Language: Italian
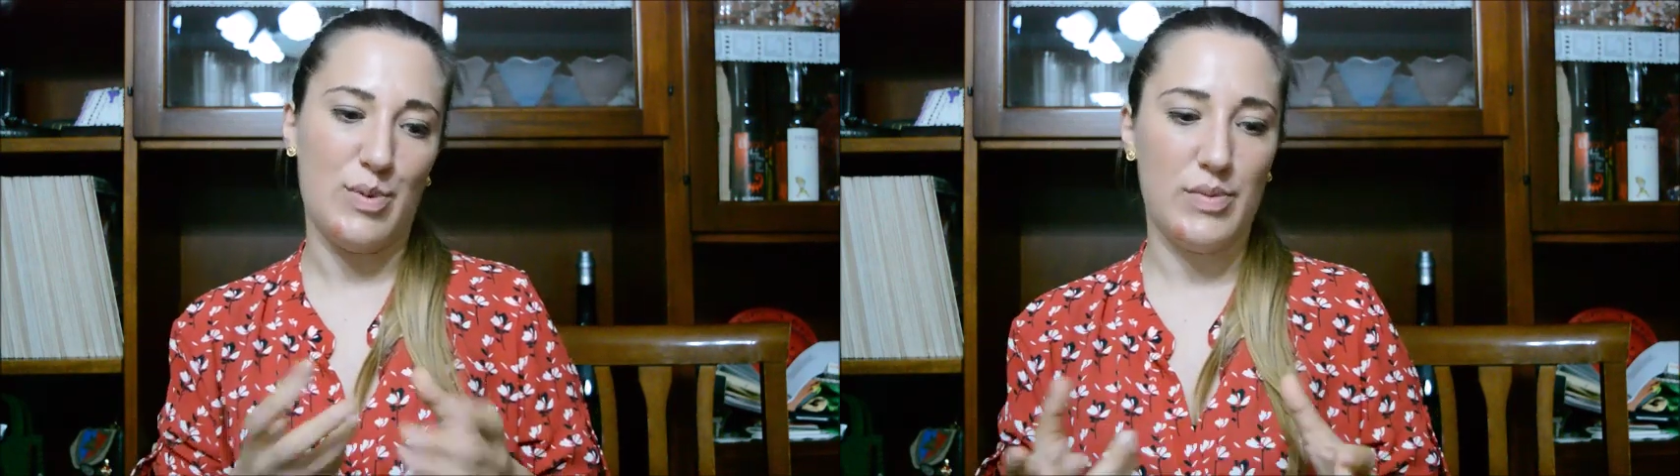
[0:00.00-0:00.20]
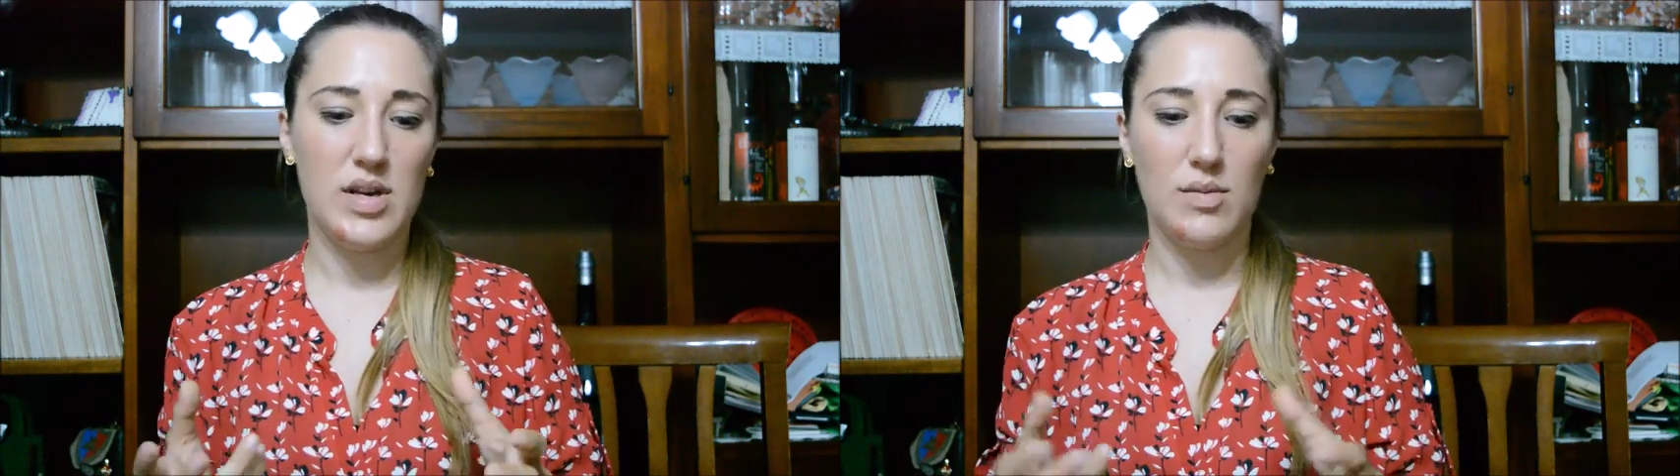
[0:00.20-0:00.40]

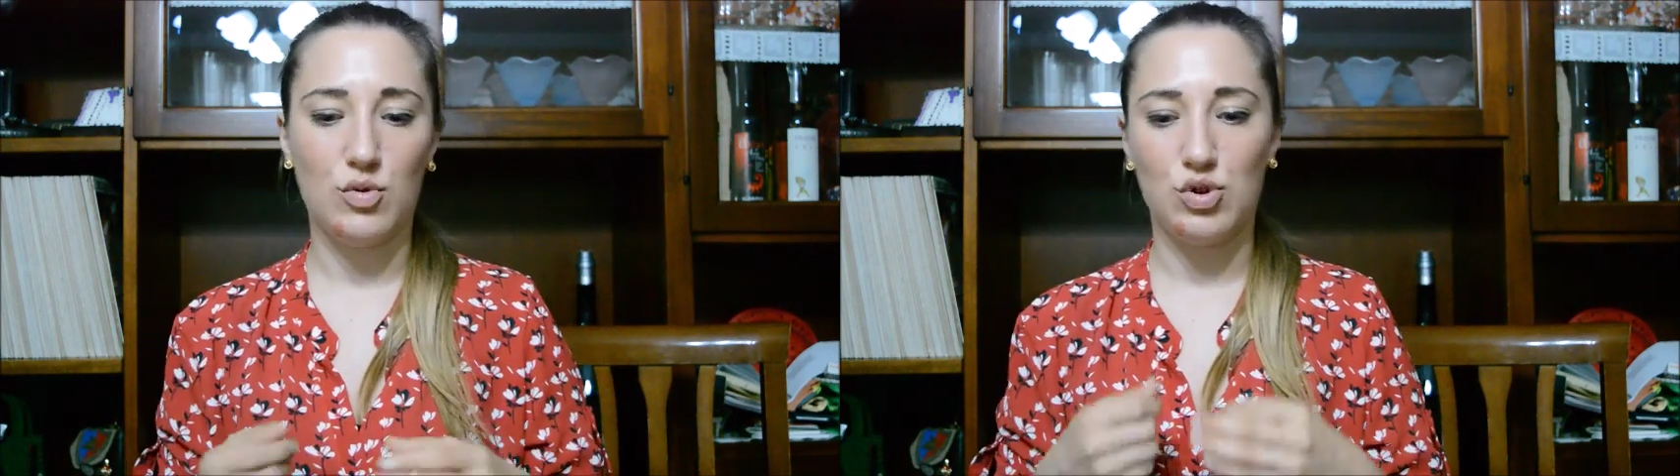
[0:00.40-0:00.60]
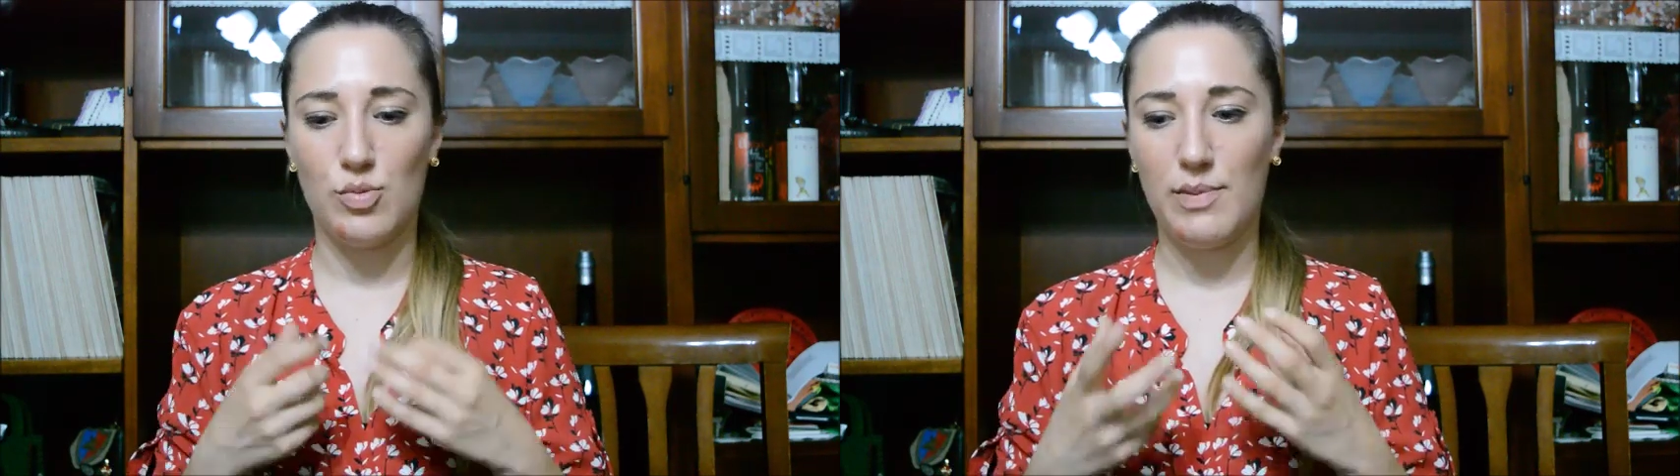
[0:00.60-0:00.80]
mia ma
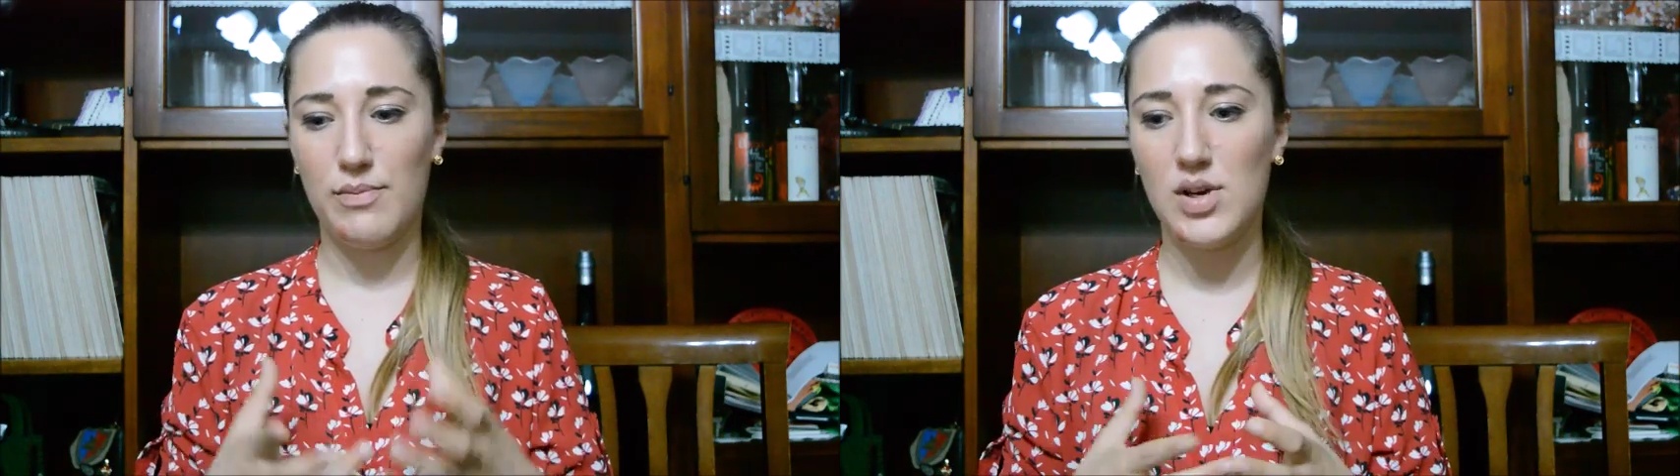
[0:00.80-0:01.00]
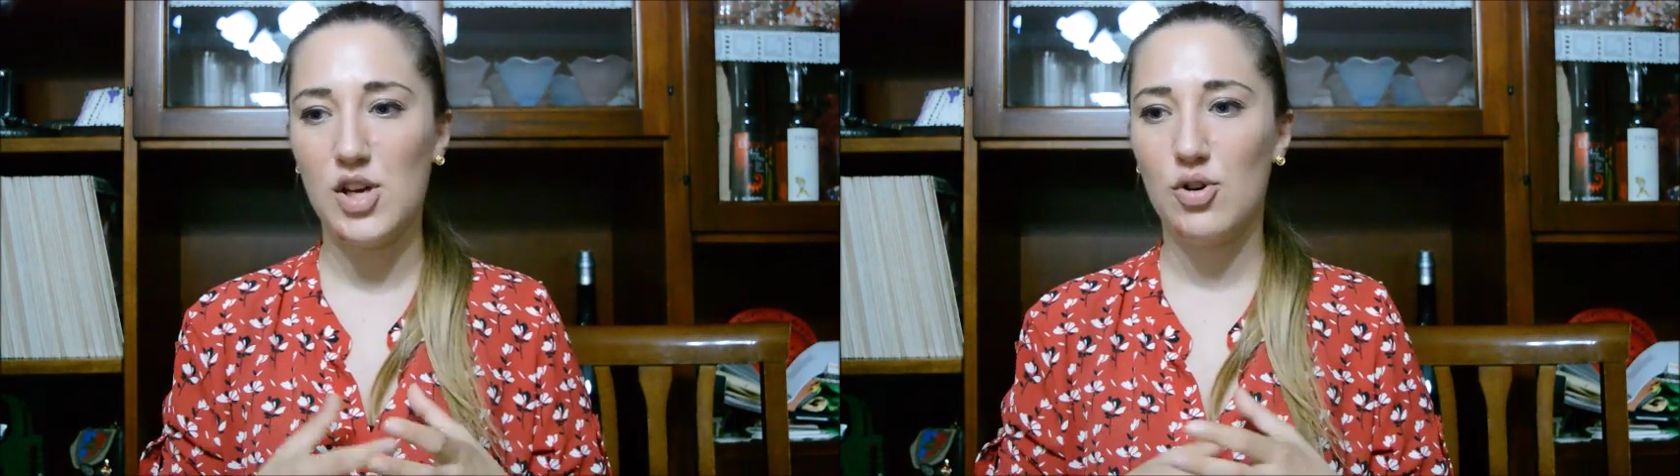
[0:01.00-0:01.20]
questo
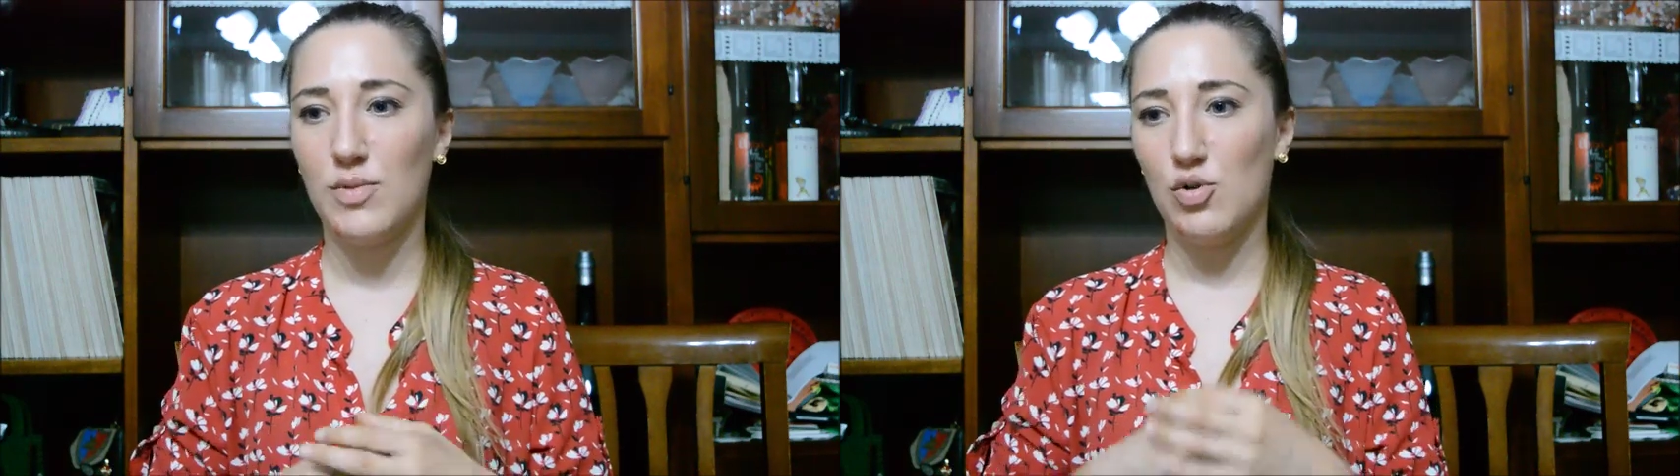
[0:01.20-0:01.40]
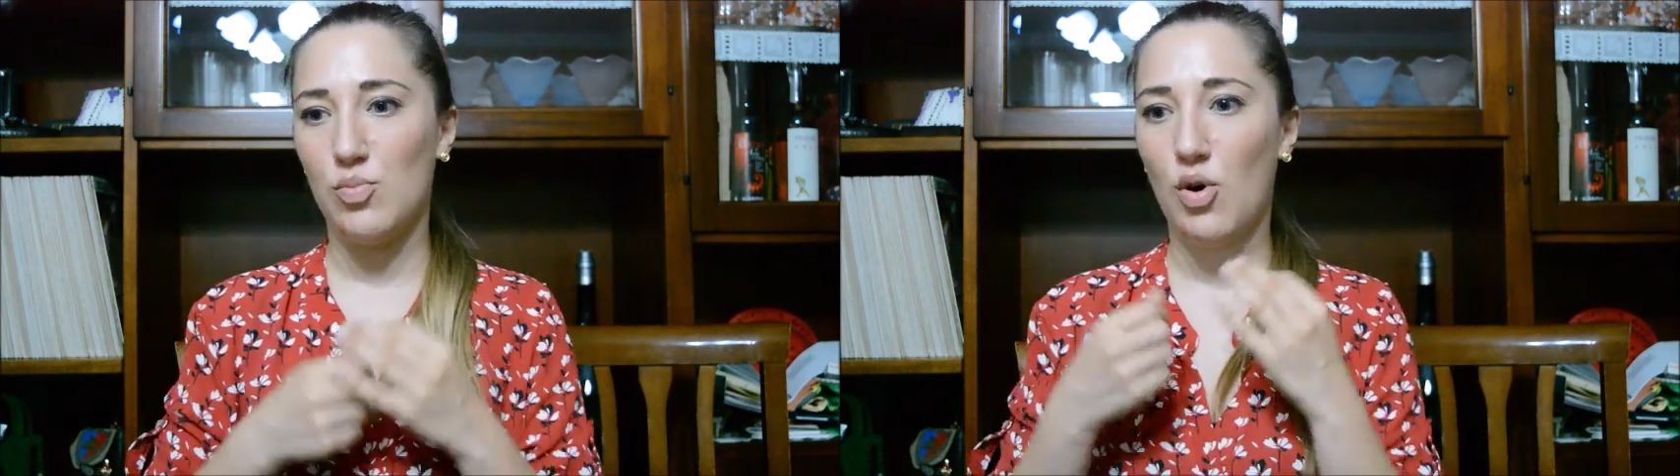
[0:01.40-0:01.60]
bambino ma
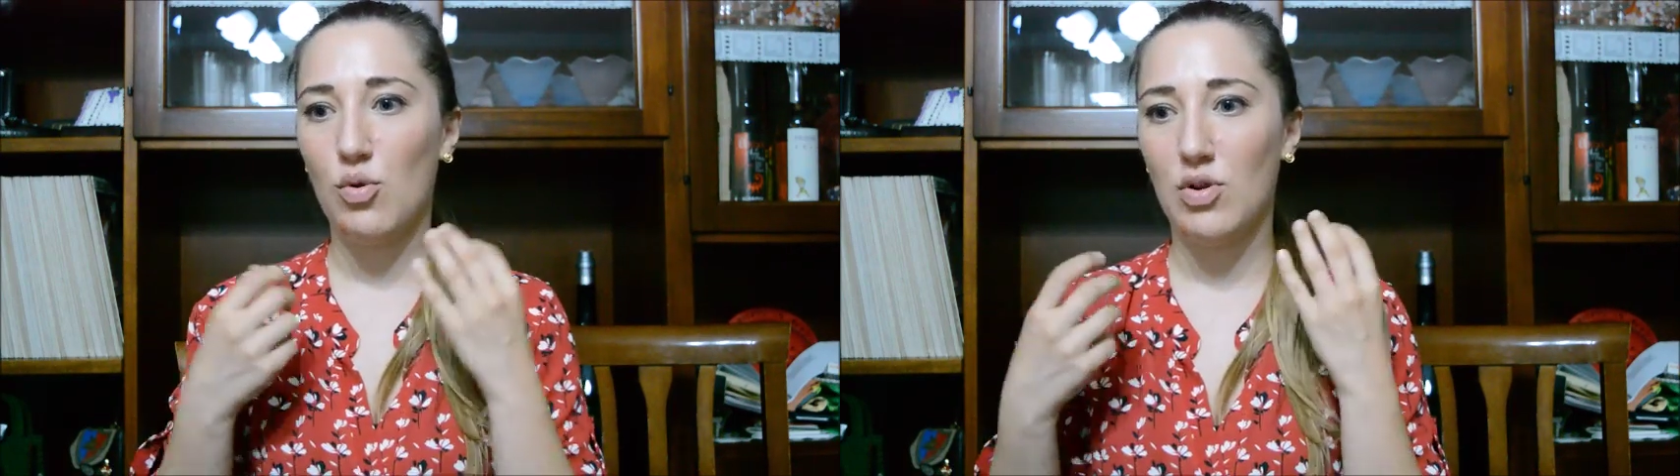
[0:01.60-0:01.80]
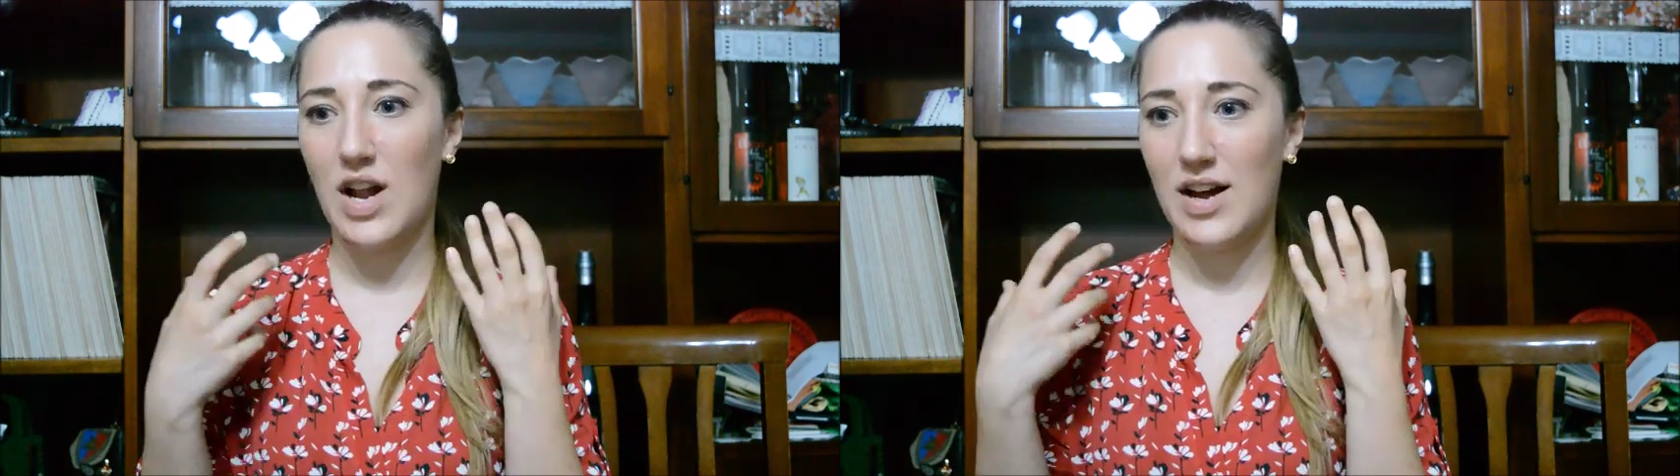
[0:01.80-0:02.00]
non può
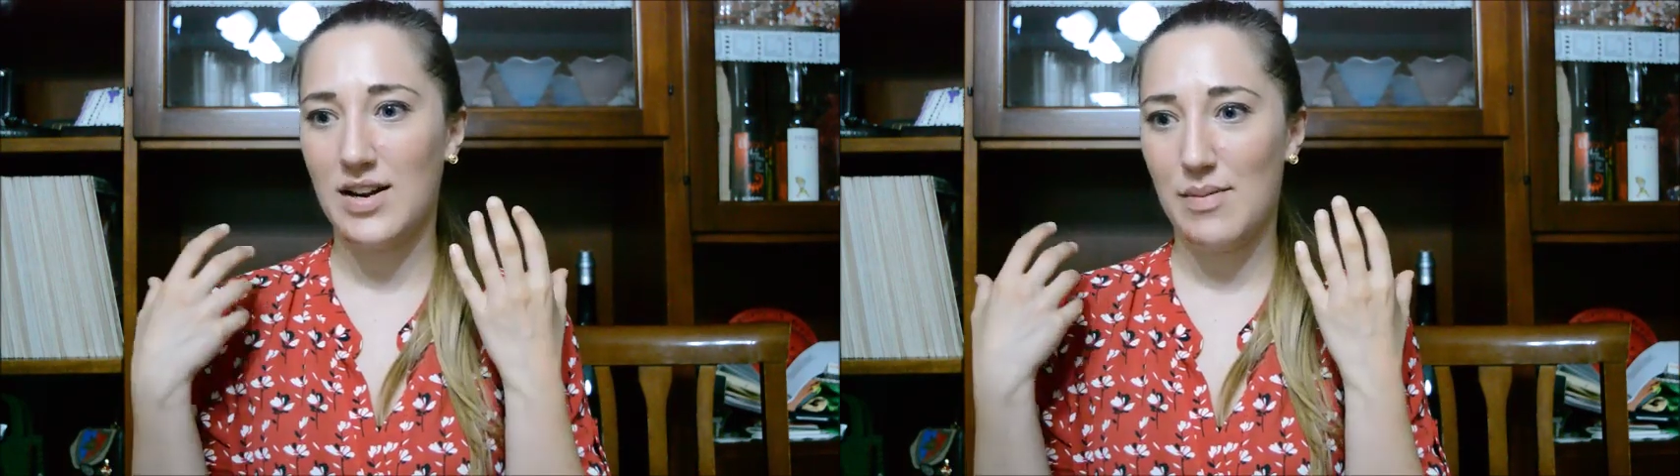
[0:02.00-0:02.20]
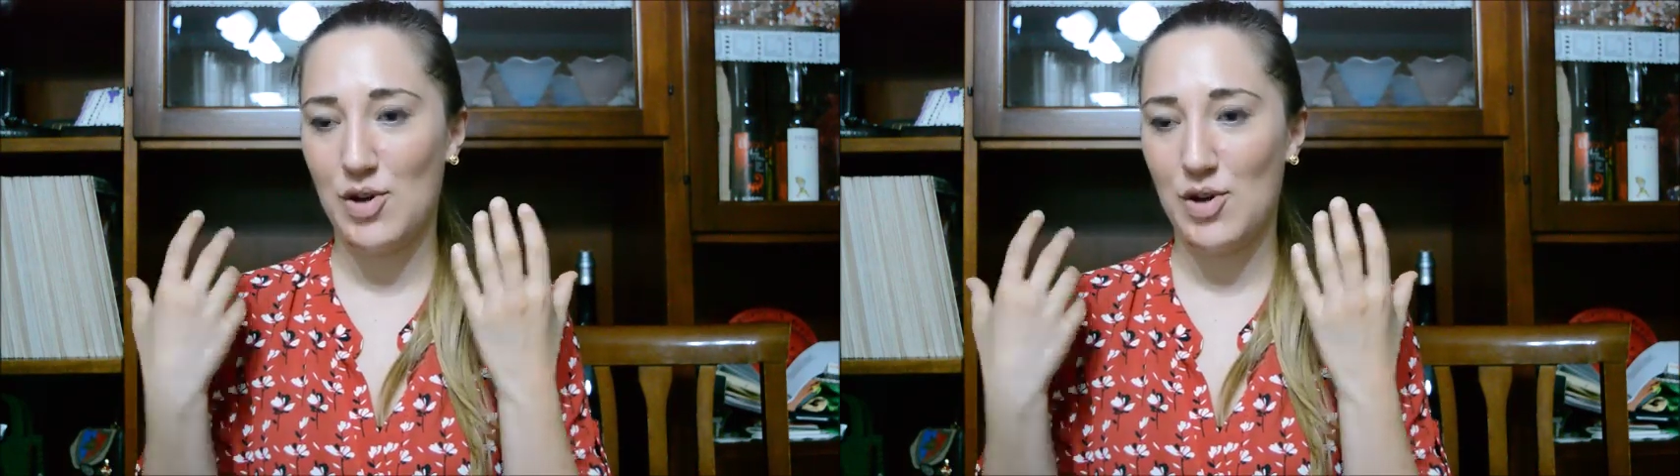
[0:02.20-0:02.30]
urlare